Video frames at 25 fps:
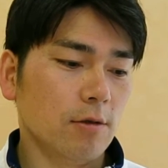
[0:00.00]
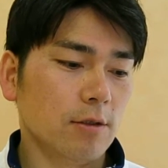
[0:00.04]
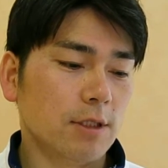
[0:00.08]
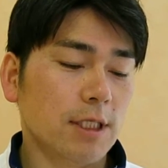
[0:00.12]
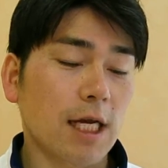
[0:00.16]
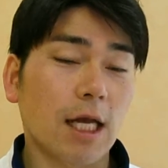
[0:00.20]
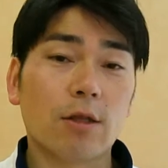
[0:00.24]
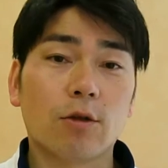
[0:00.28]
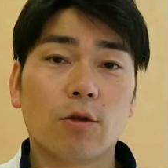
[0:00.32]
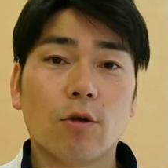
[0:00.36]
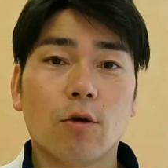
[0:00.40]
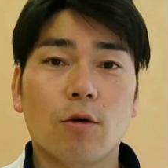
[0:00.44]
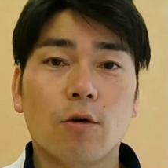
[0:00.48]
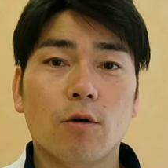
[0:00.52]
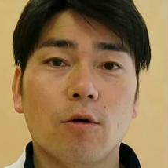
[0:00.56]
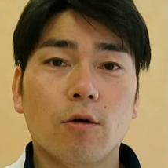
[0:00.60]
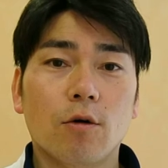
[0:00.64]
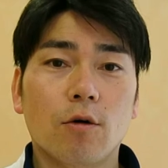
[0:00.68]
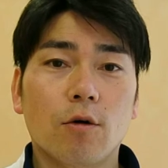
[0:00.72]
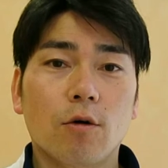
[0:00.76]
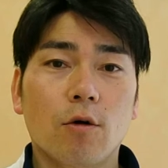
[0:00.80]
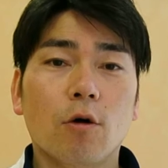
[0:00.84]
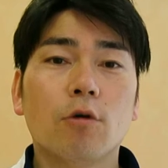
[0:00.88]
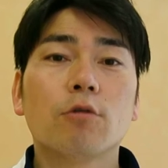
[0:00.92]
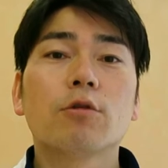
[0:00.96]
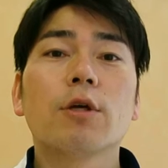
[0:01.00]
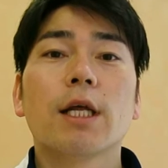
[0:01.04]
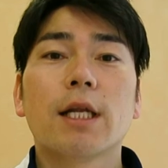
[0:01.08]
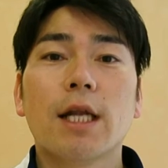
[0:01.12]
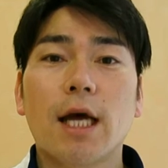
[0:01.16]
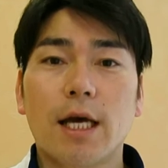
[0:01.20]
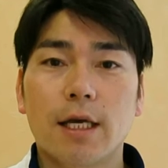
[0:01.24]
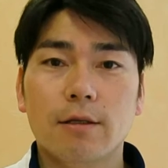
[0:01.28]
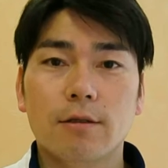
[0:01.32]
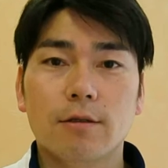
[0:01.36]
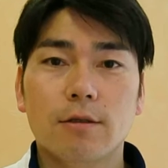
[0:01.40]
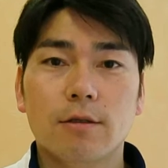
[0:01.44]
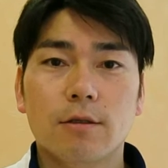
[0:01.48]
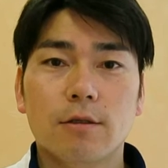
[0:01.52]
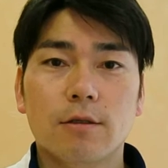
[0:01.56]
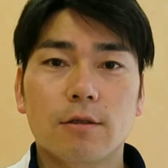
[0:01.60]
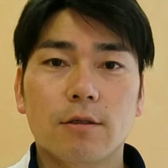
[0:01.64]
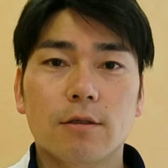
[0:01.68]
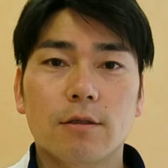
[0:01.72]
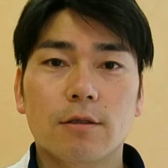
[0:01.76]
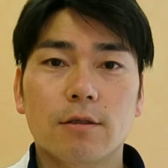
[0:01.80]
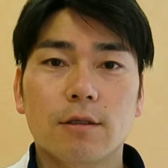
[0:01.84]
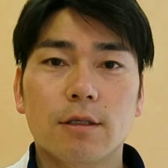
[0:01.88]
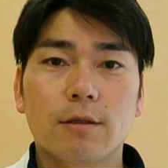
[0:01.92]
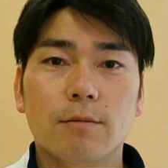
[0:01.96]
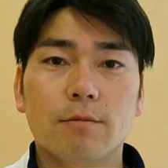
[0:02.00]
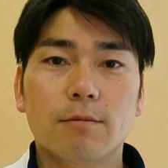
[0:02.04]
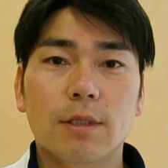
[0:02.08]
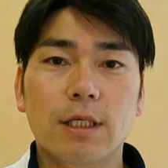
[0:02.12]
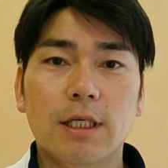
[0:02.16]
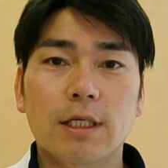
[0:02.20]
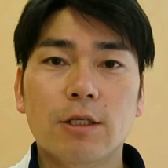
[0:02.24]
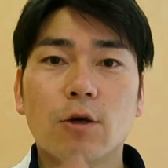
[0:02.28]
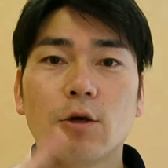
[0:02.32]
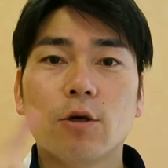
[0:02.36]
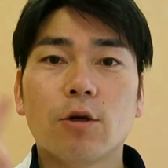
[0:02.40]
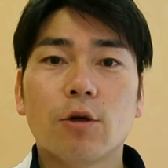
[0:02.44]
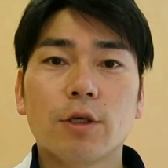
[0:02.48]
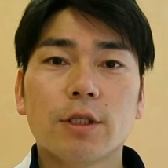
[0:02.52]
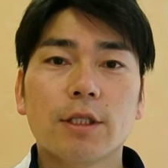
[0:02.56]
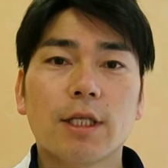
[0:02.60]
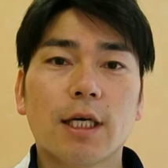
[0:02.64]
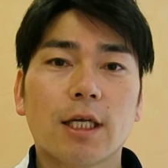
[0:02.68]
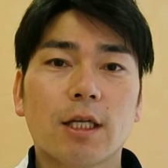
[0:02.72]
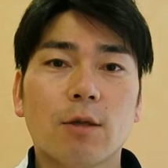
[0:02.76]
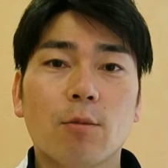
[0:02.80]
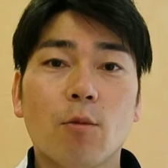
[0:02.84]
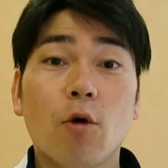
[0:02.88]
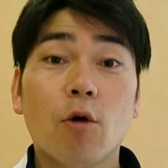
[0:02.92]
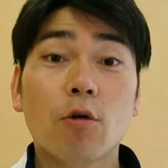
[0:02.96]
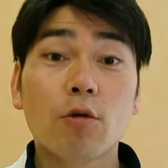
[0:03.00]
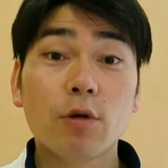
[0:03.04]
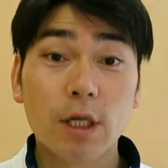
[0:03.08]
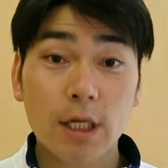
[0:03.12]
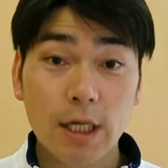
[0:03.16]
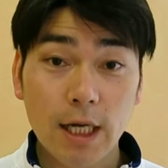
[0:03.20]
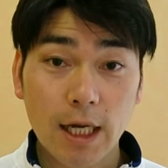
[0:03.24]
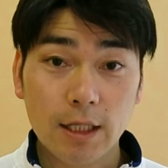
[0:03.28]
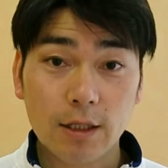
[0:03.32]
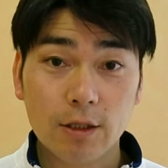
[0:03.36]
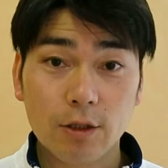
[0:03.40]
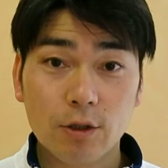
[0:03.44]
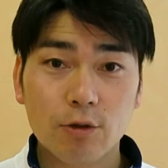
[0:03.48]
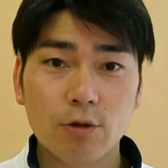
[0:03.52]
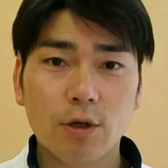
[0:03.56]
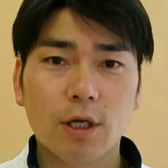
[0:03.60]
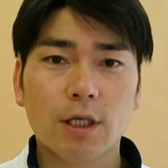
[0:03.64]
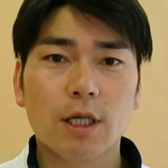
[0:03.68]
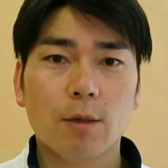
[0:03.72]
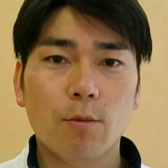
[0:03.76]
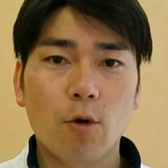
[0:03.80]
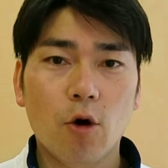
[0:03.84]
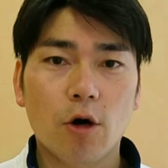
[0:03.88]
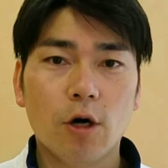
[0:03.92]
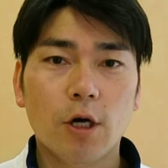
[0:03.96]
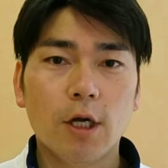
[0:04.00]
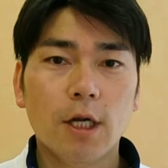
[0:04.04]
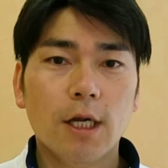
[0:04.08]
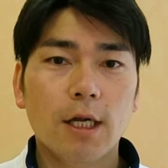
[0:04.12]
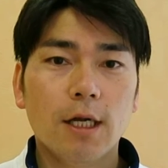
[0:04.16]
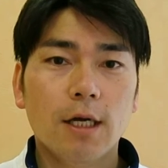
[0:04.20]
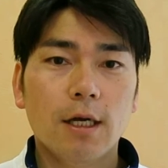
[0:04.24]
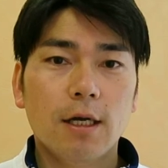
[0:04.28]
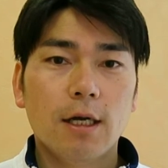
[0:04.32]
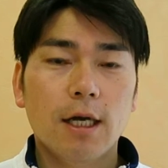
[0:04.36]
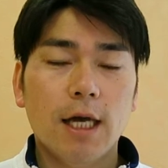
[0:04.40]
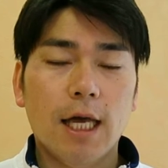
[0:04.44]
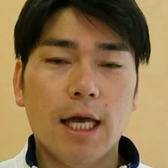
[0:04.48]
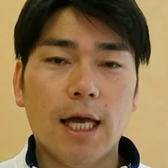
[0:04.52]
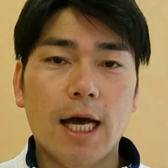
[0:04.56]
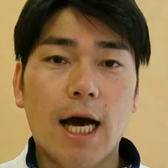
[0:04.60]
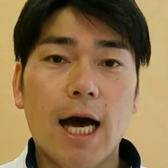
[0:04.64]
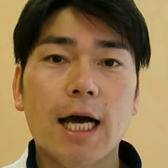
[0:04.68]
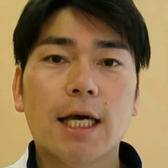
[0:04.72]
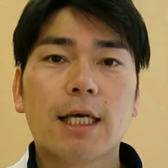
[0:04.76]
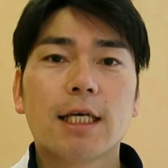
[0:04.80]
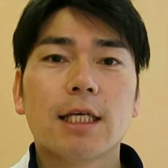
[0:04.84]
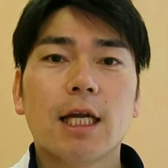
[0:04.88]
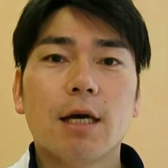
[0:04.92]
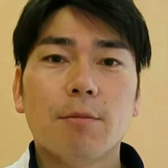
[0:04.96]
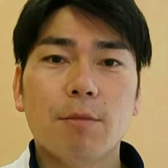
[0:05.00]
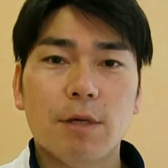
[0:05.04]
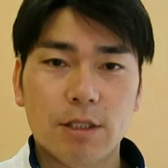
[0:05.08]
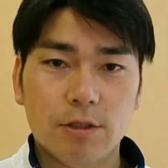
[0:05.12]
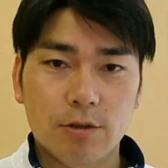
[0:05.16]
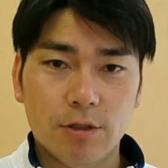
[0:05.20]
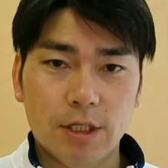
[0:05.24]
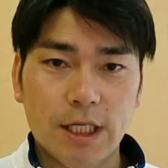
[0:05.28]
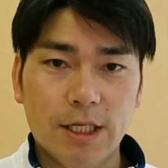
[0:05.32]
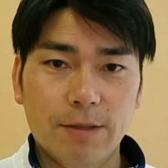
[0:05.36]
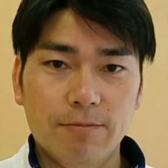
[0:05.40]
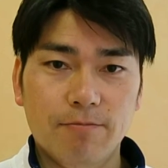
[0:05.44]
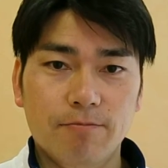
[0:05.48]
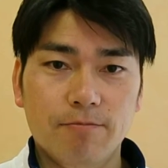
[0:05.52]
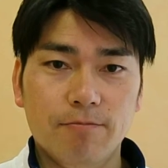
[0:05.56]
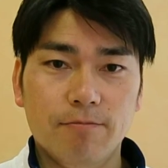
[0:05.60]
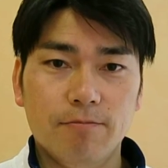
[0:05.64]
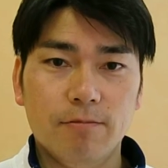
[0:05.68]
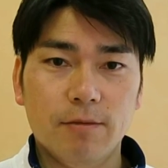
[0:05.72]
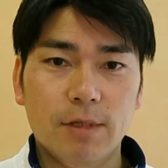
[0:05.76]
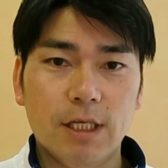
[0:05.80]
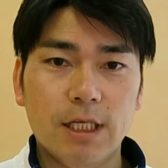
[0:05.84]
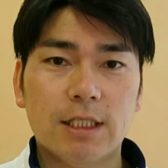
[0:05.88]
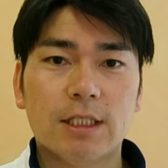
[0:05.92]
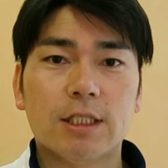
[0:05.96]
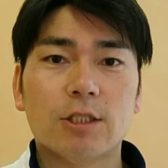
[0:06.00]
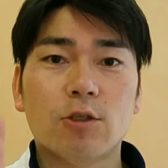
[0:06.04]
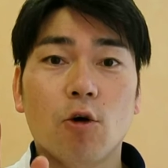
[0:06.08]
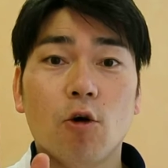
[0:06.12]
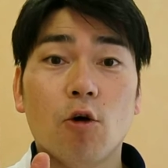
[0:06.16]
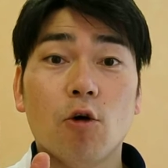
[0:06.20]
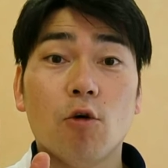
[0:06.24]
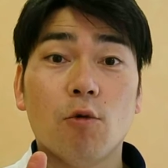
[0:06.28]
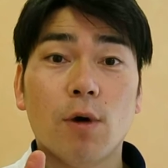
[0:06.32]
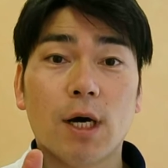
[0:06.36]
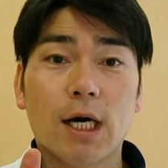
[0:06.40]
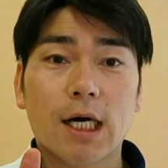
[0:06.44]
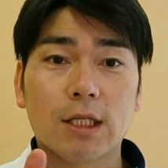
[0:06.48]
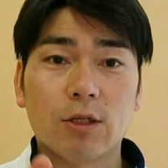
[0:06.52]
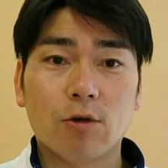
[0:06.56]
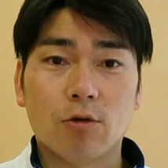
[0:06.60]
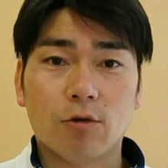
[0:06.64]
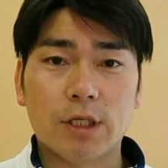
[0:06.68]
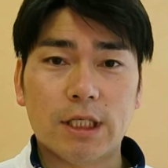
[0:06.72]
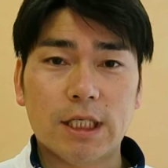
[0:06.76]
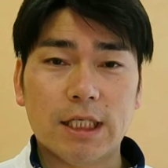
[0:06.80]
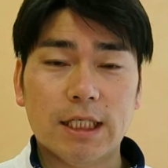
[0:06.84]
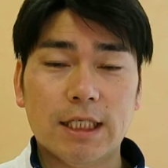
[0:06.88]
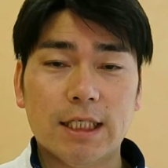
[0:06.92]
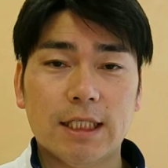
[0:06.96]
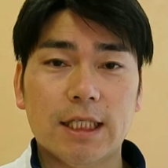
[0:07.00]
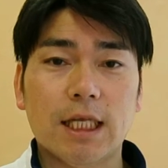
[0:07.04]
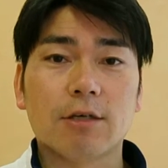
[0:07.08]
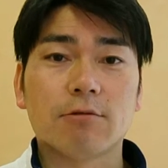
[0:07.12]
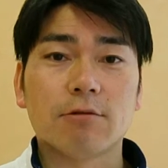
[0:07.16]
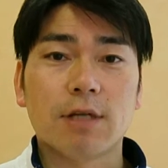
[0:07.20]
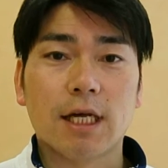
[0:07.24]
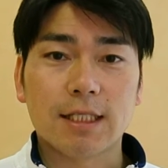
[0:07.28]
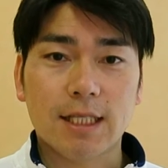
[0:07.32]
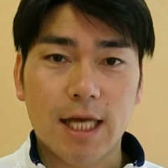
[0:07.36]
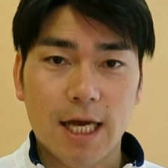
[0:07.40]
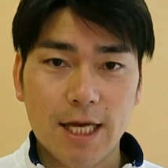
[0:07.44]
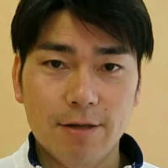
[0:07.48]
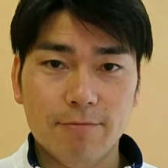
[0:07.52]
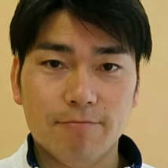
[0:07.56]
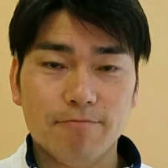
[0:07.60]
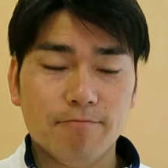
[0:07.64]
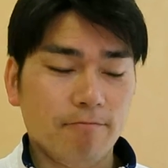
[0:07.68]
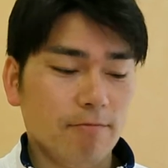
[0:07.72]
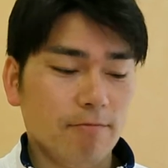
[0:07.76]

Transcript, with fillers: ちゃんとほぐれないいろいろ言ったけどもほぐれないという方も、えー、諦めずに一度本若堂に来てください